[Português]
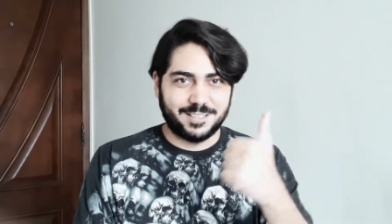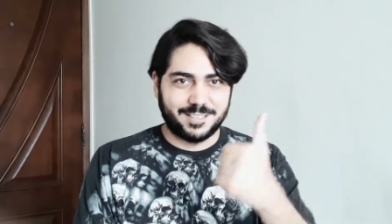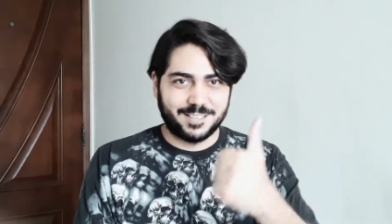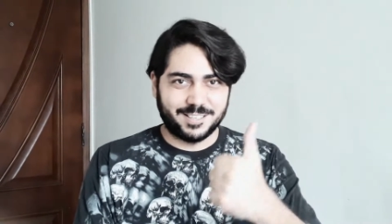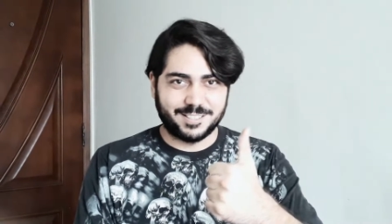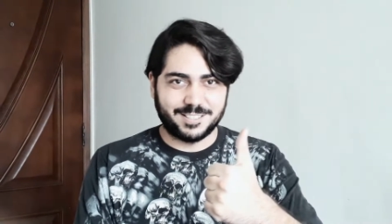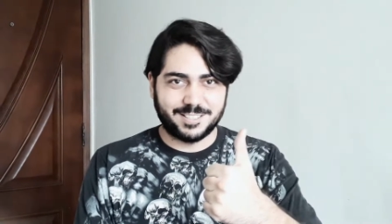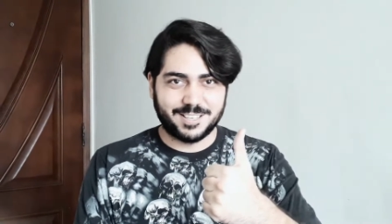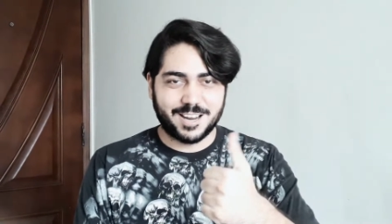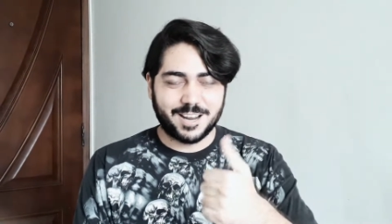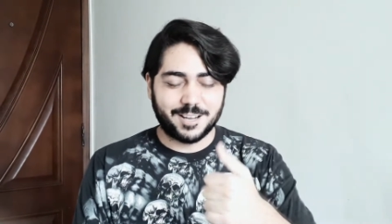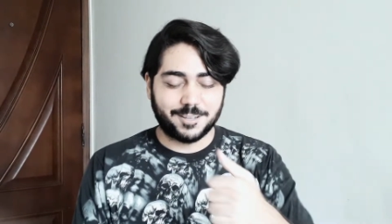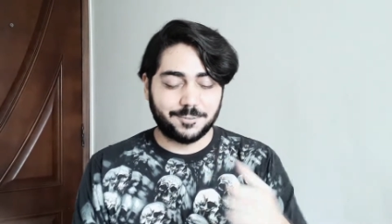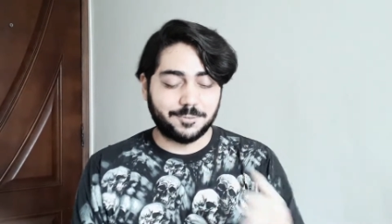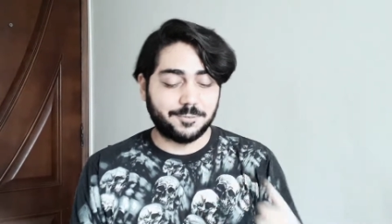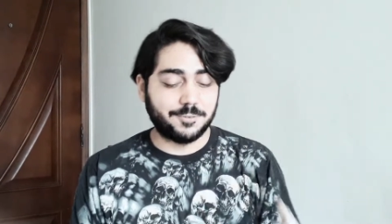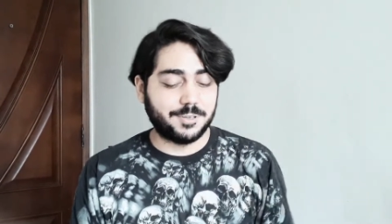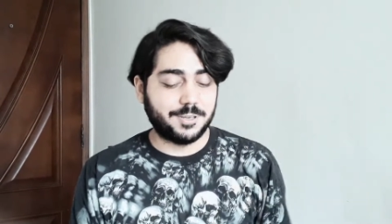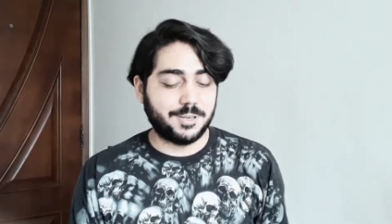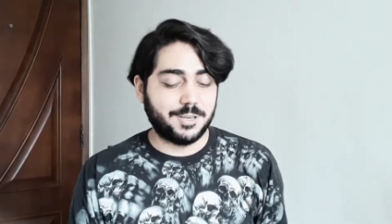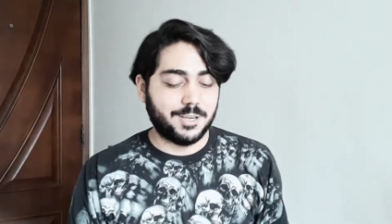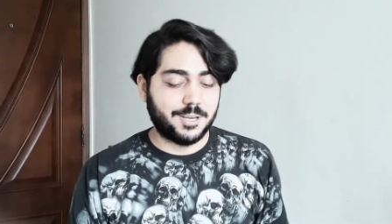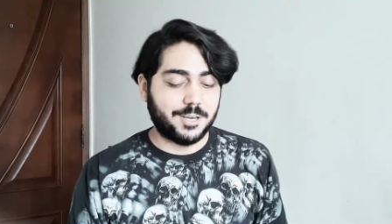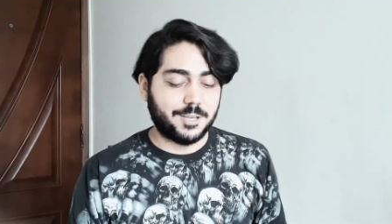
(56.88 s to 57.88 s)
tá certo?
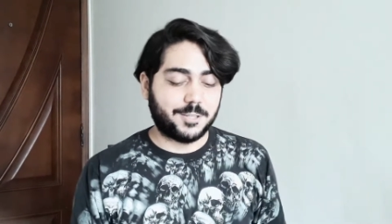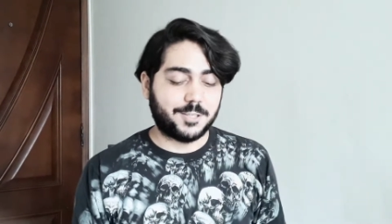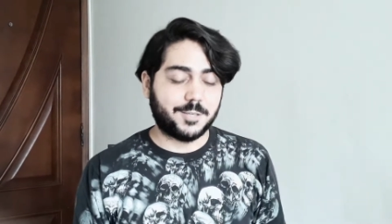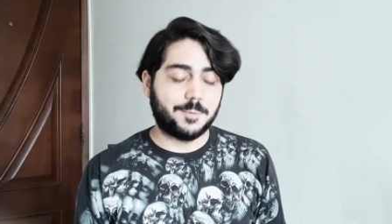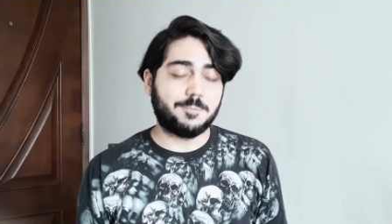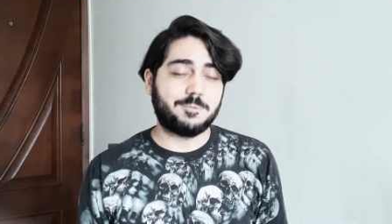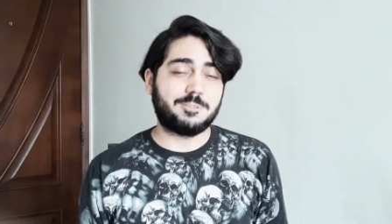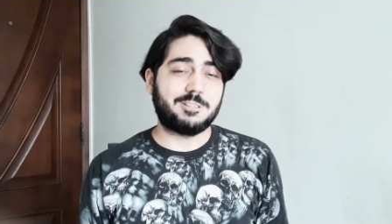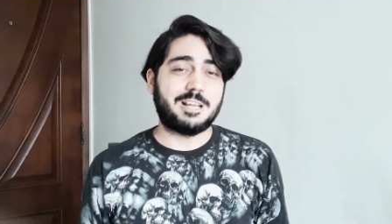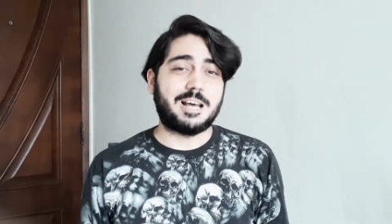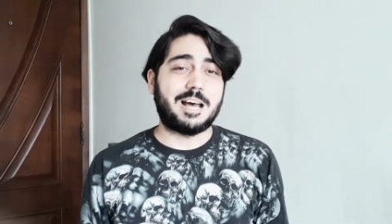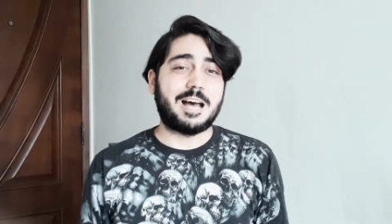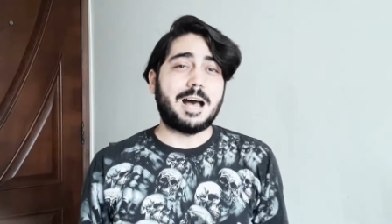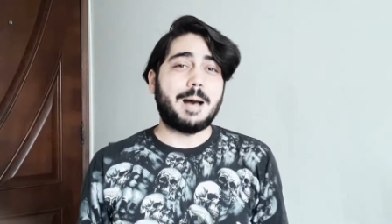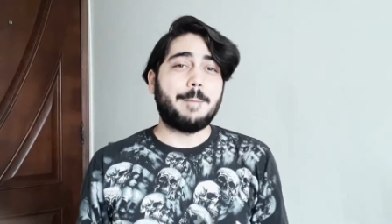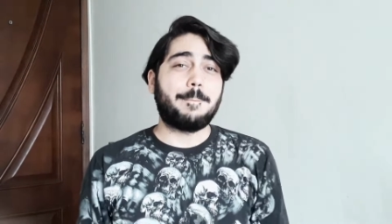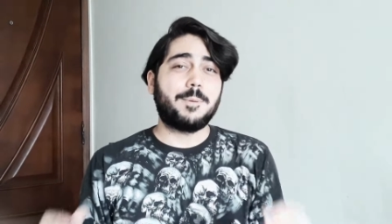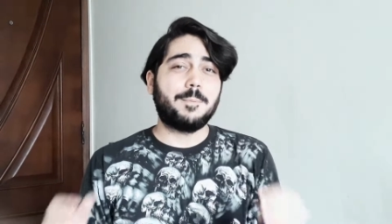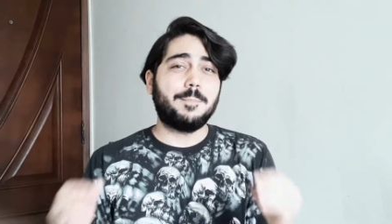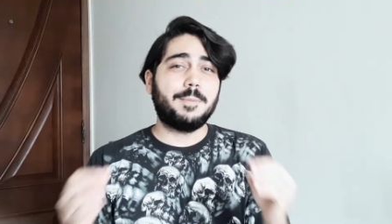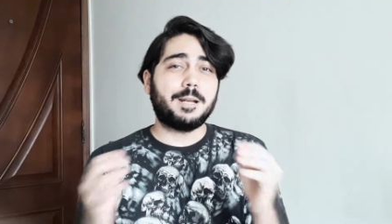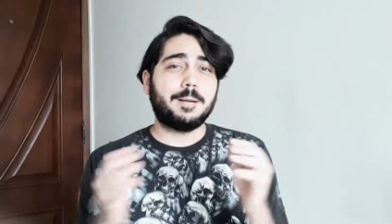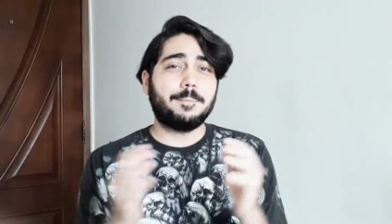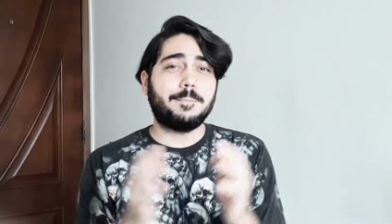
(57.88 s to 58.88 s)
Então vamos lá. A
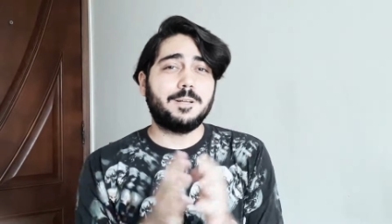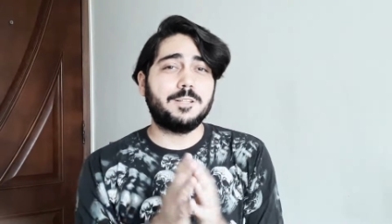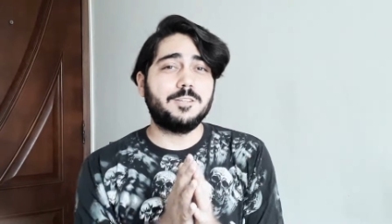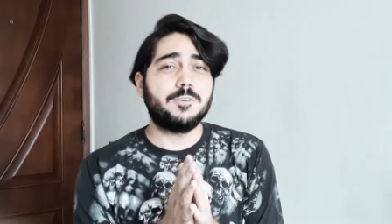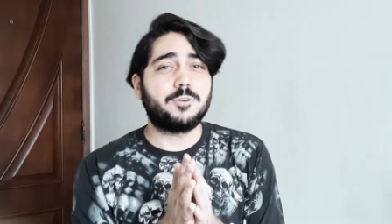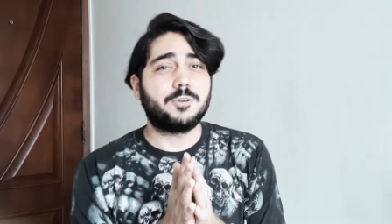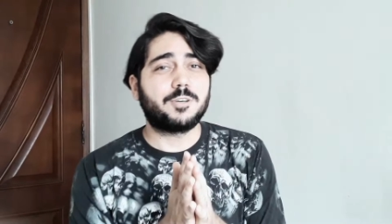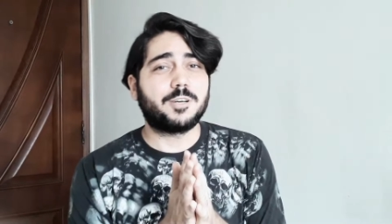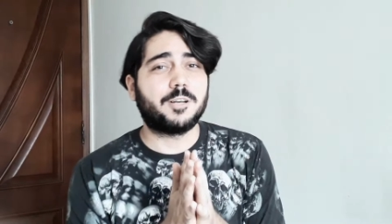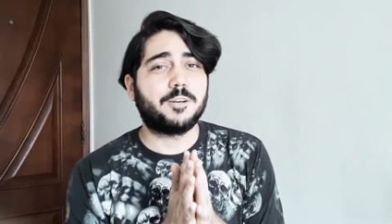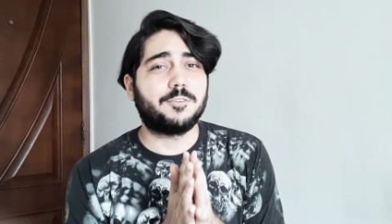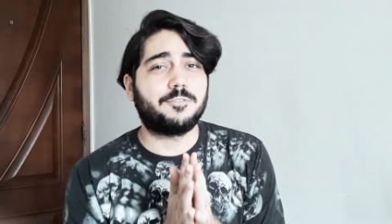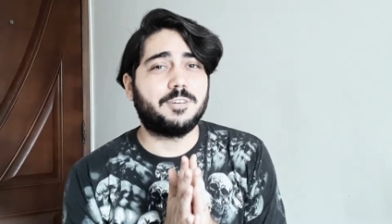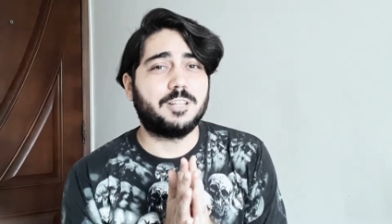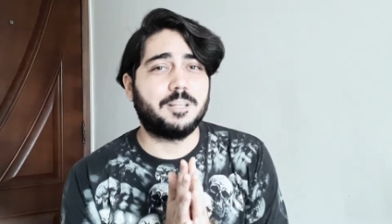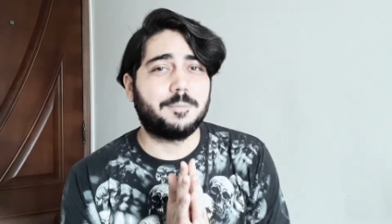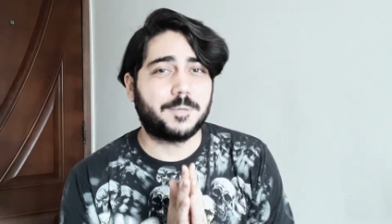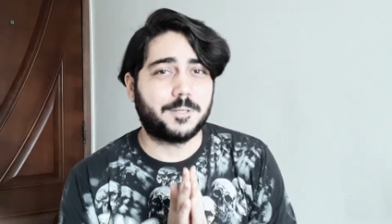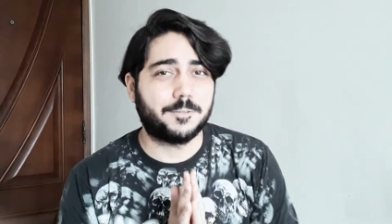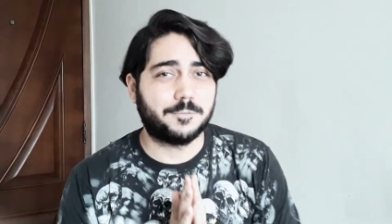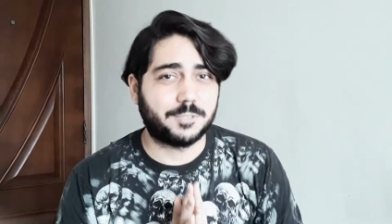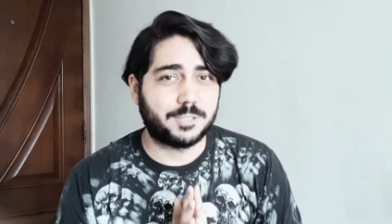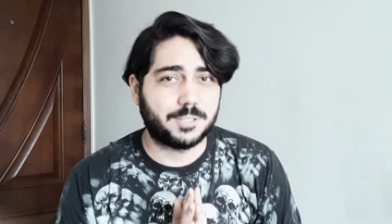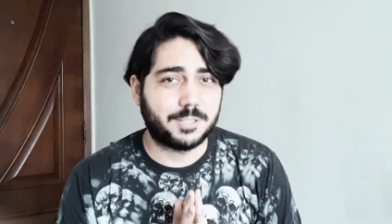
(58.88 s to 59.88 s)
primeira banda que eu quero falar
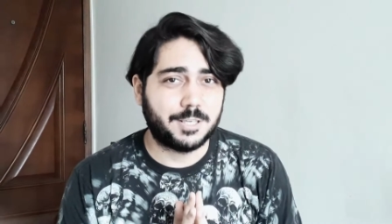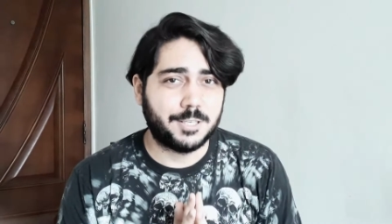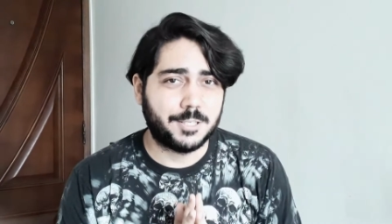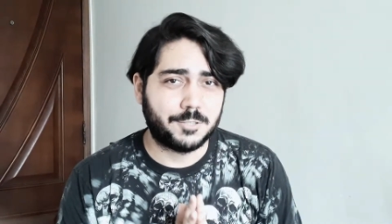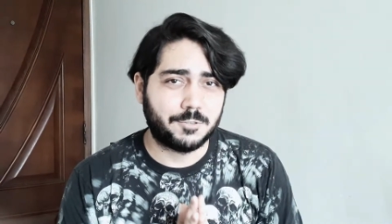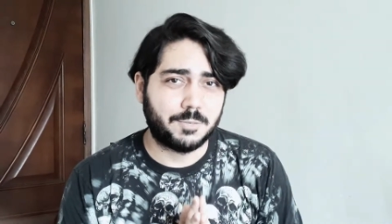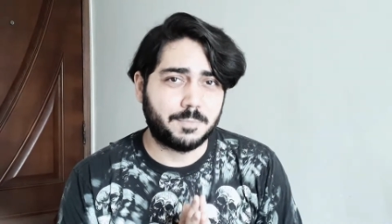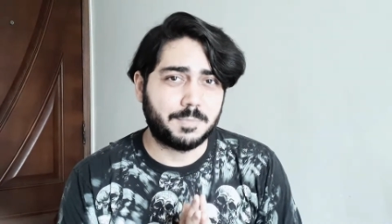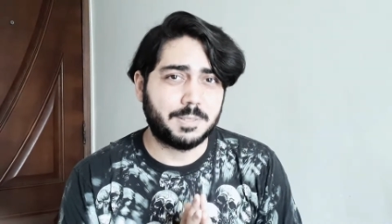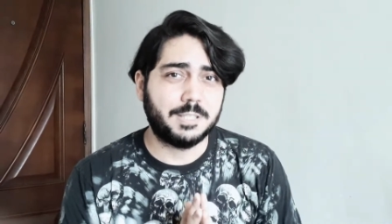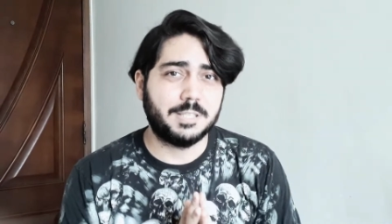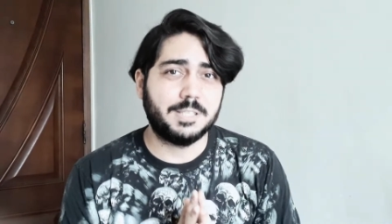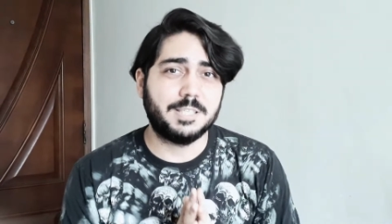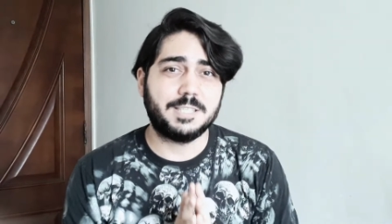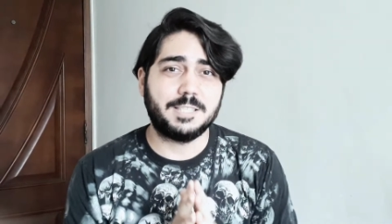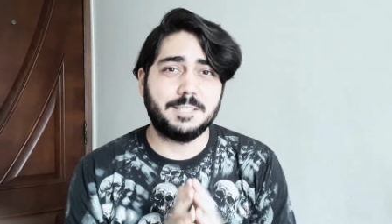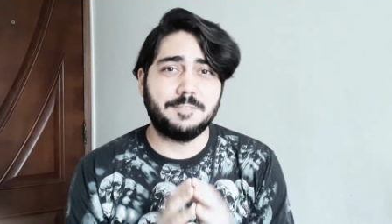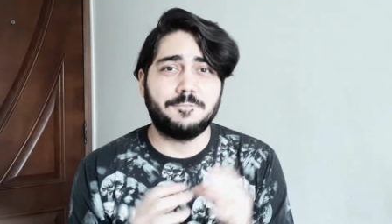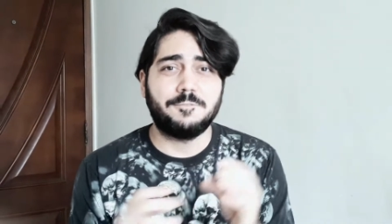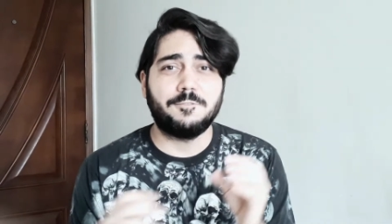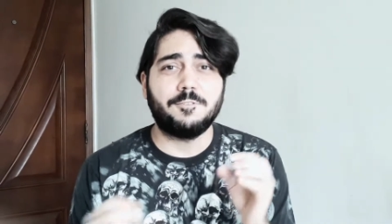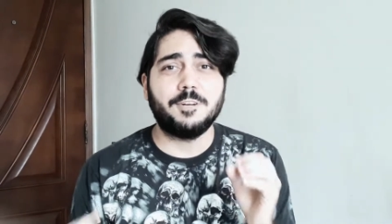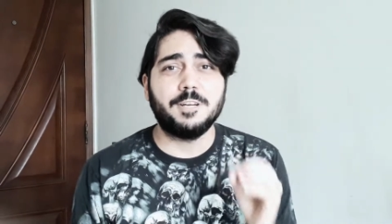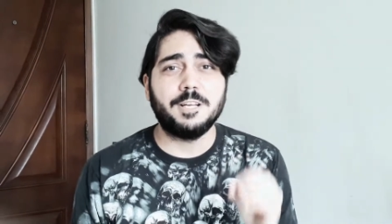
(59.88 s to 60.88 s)
para vocês é uma banda de
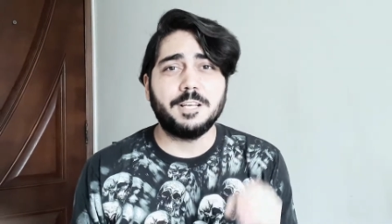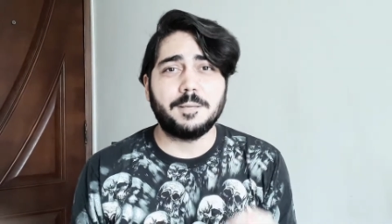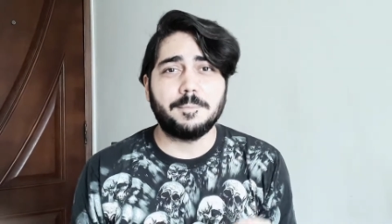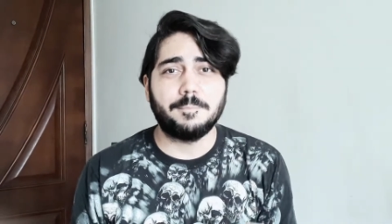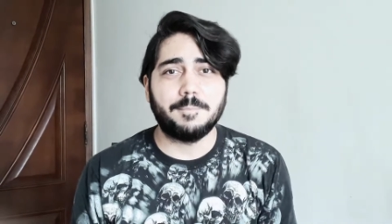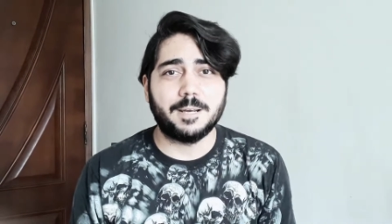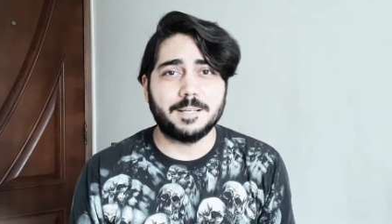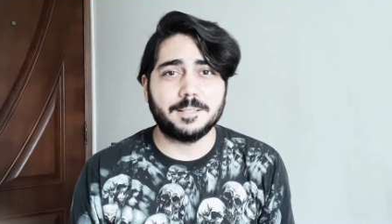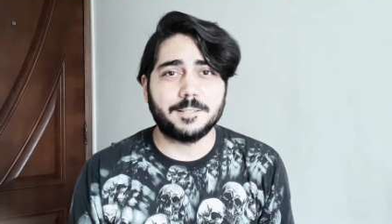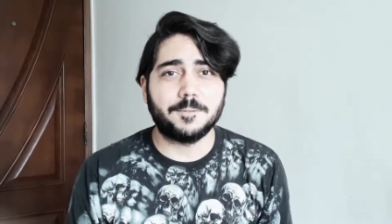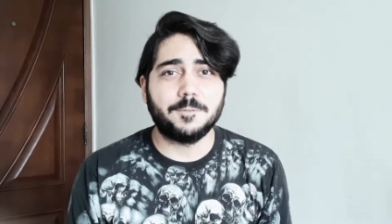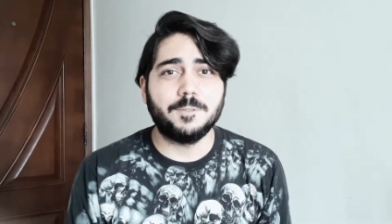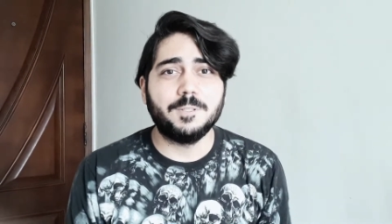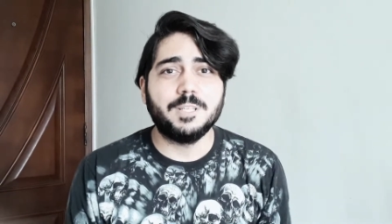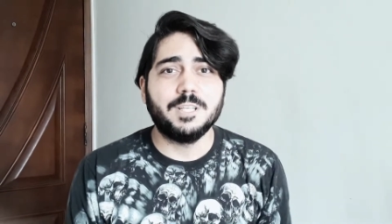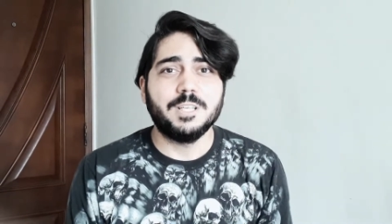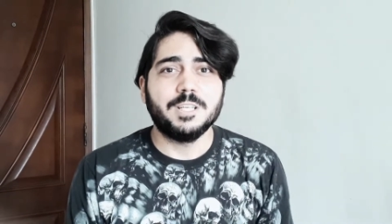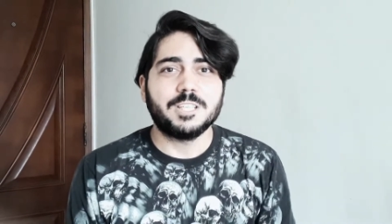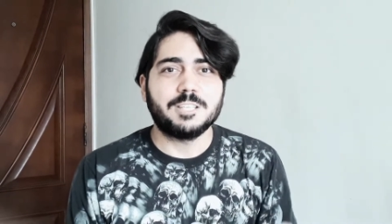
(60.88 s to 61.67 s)
symphonic metal